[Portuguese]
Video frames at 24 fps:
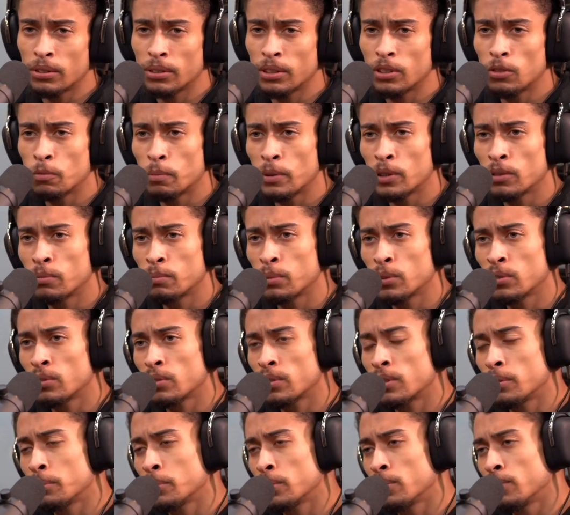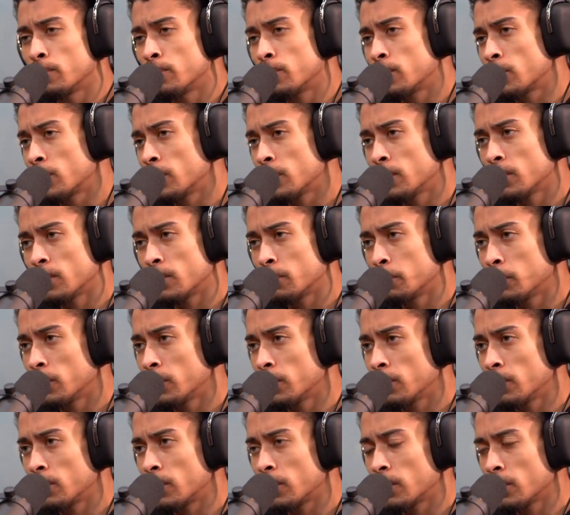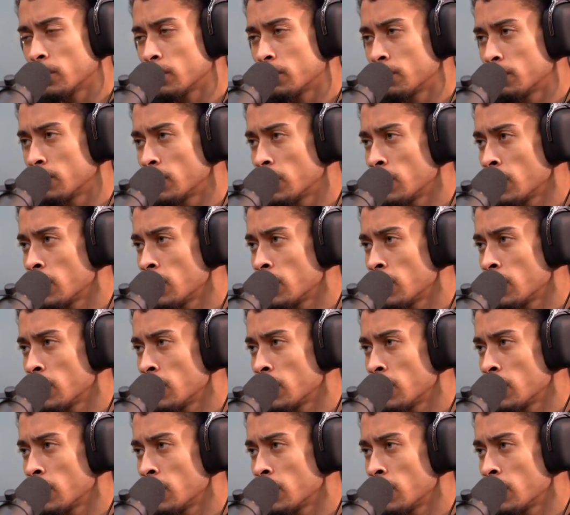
Eu respeito o posicionamento do Freud também, entendo.